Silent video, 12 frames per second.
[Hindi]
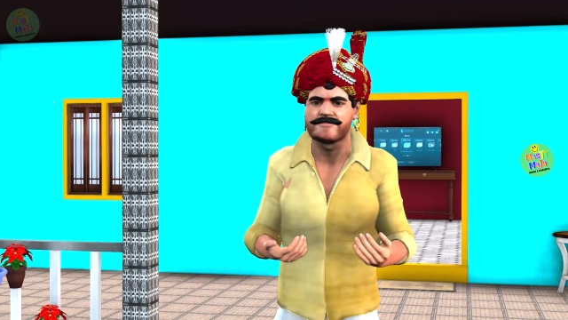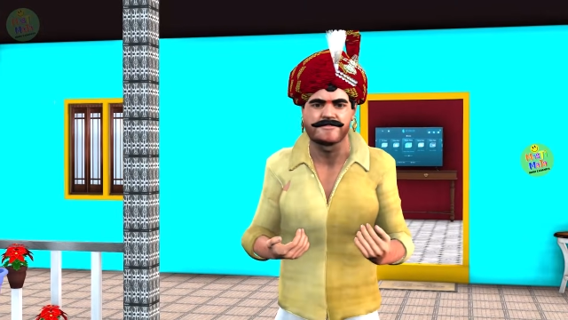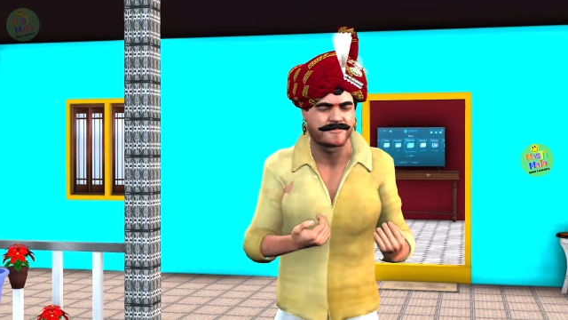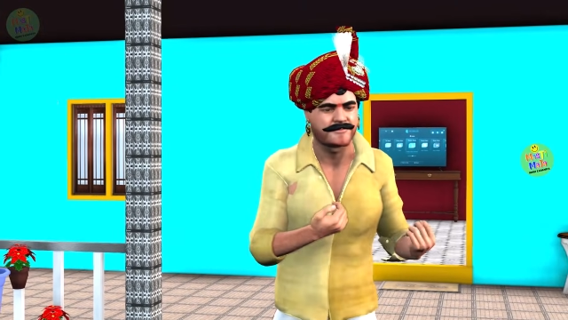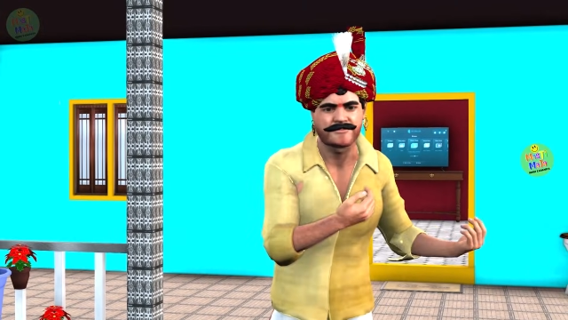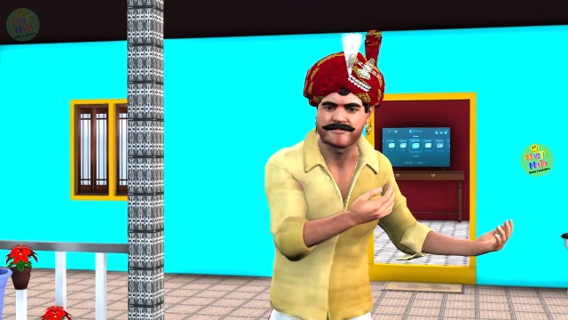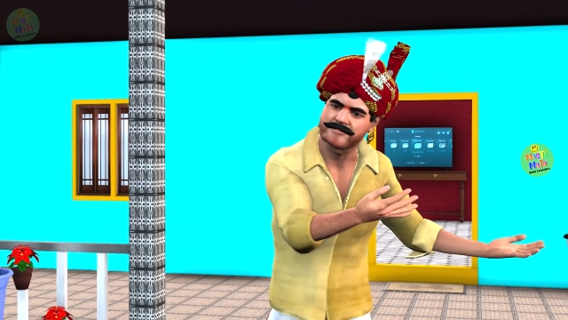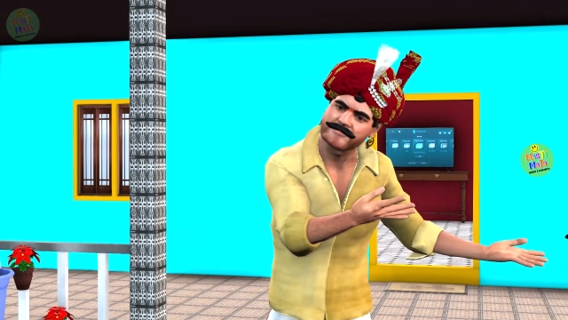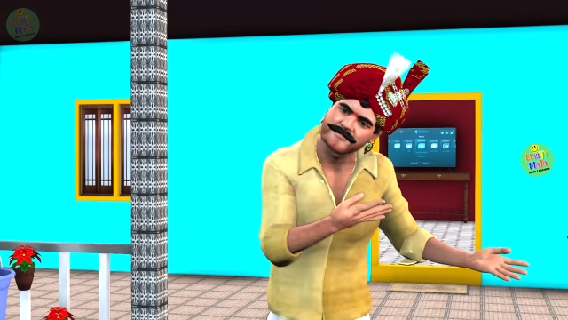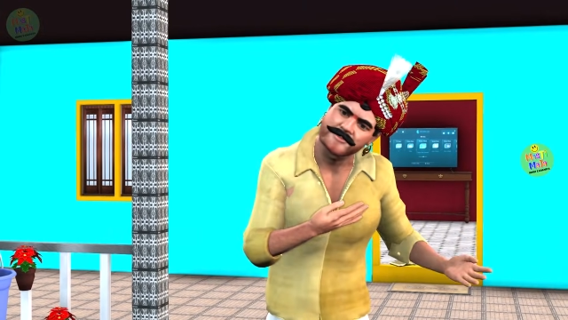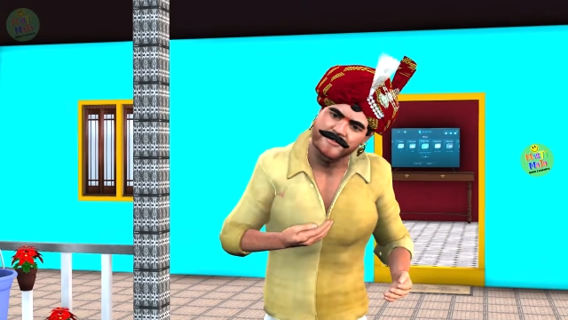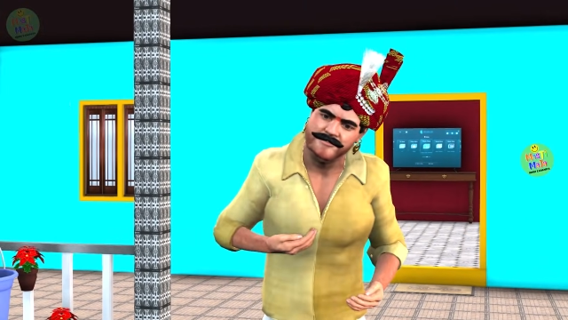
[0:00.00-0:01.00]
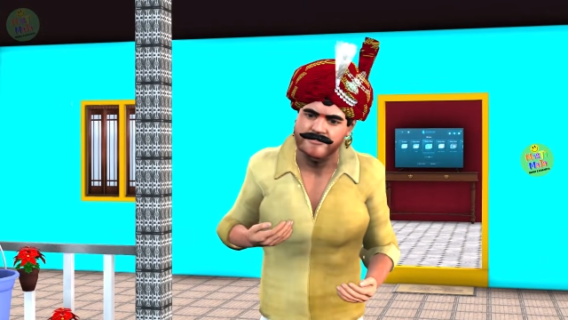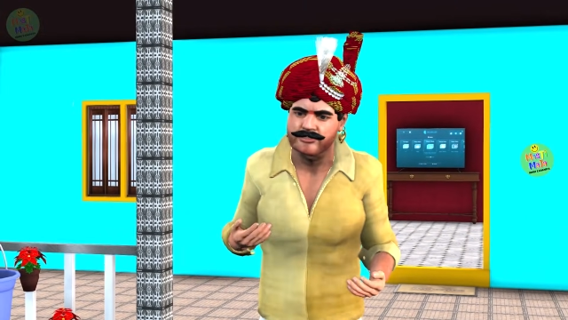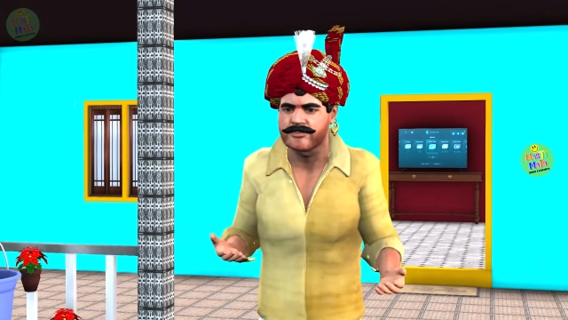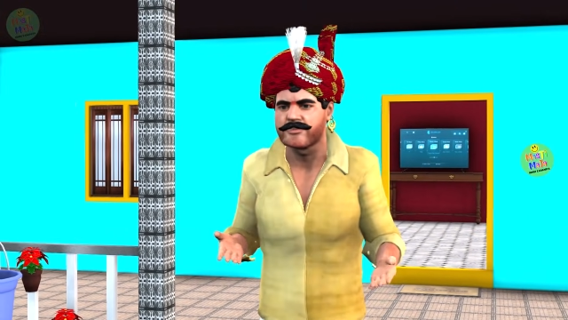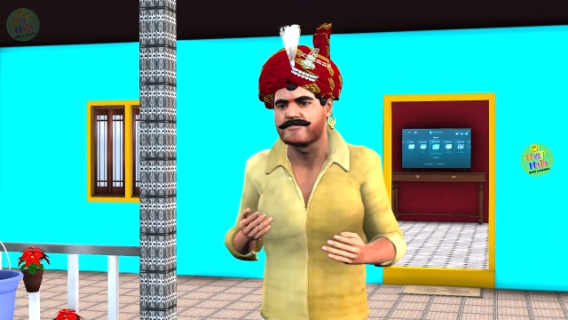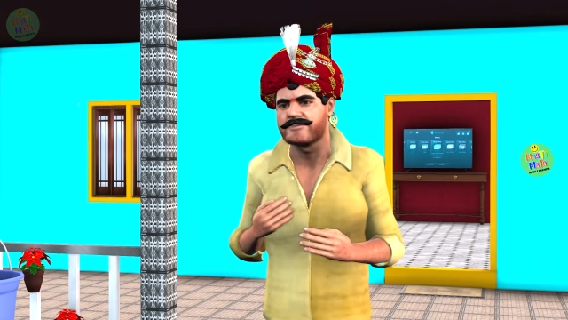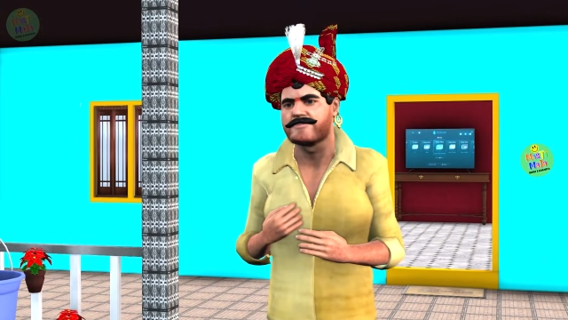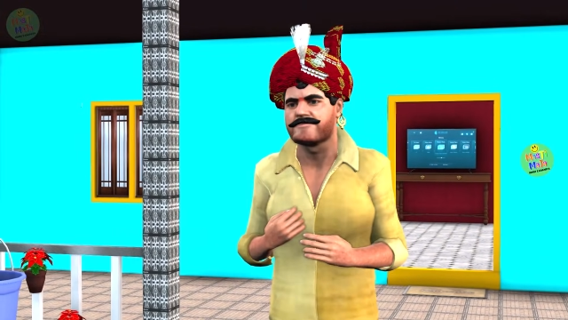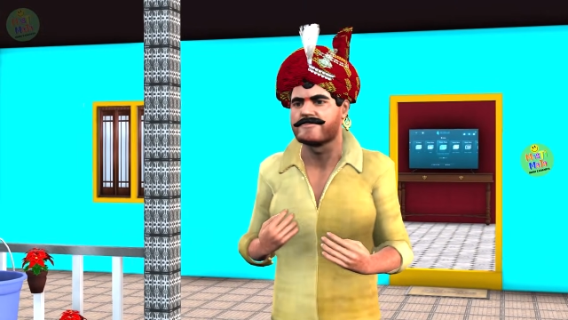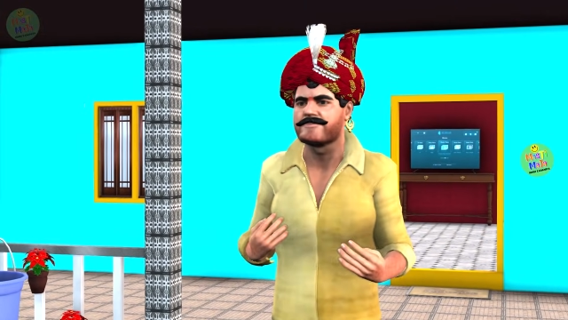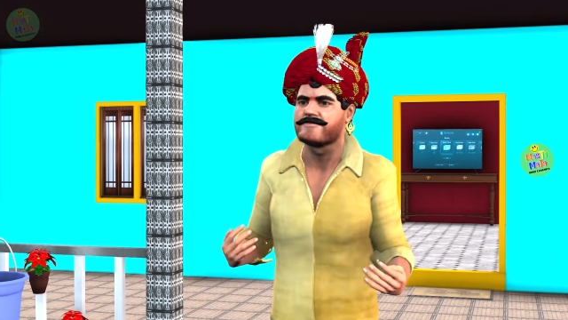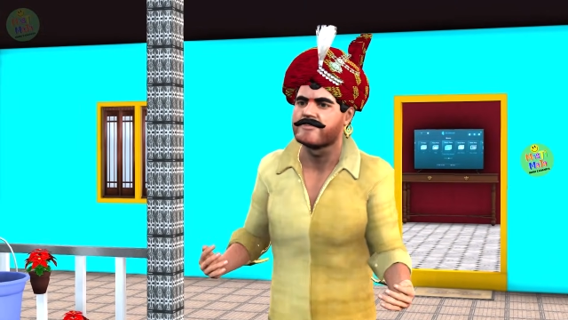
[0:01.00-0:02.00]
बहुत हो गई उस छोकरे
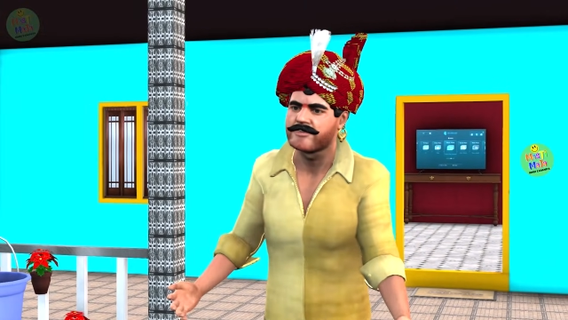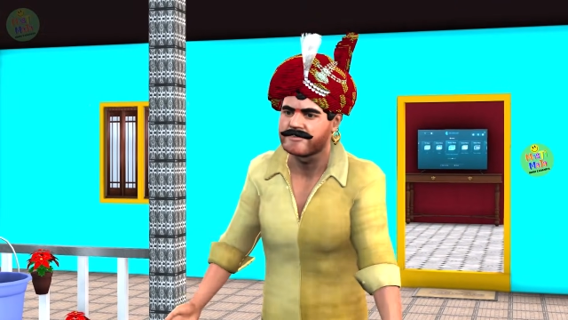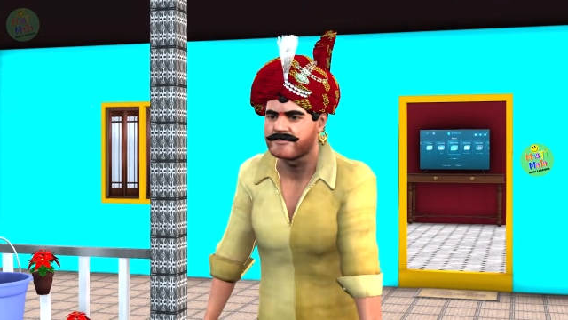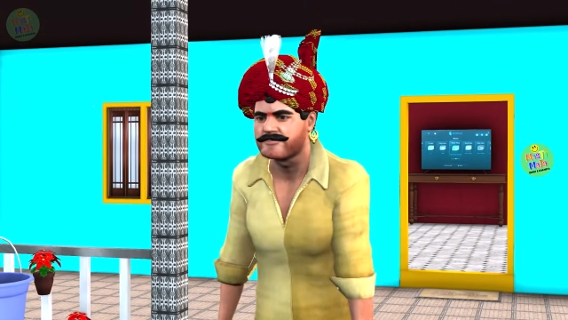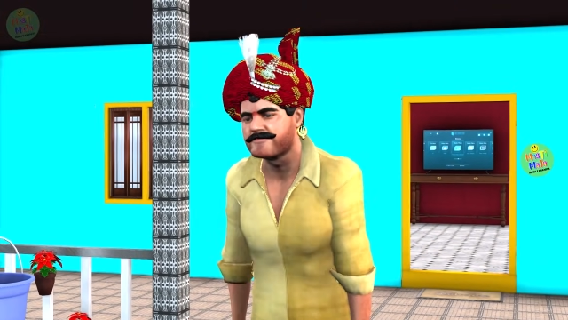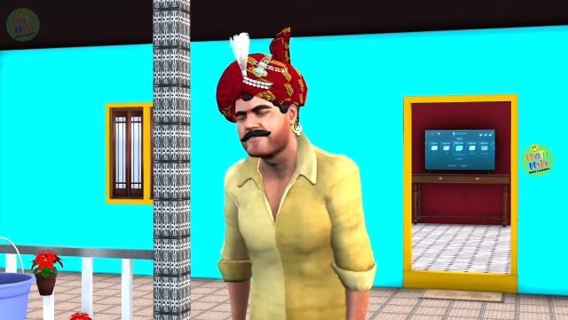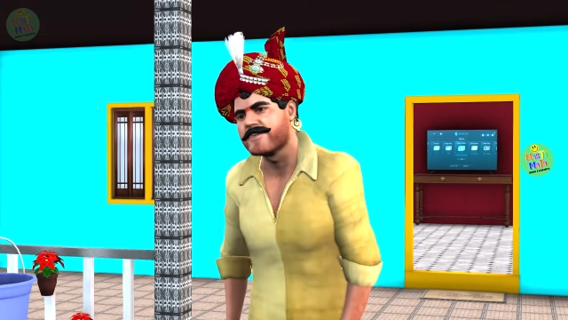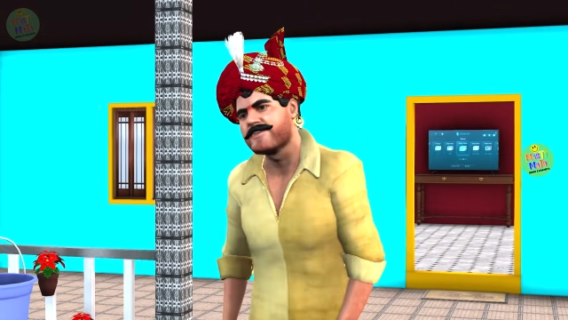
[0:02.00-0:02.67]
की मनमानी